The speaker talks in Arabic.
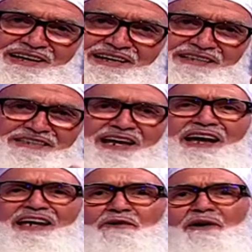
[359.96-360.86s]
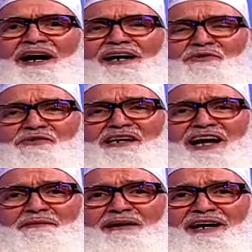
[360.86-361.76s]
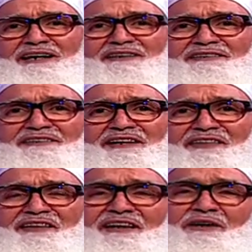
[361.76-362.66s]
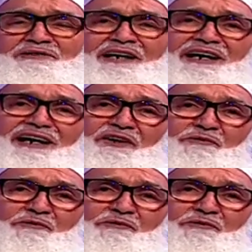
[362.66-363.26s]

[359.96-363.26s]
سأله أحد الصحابة رضي الله تعالى عنهم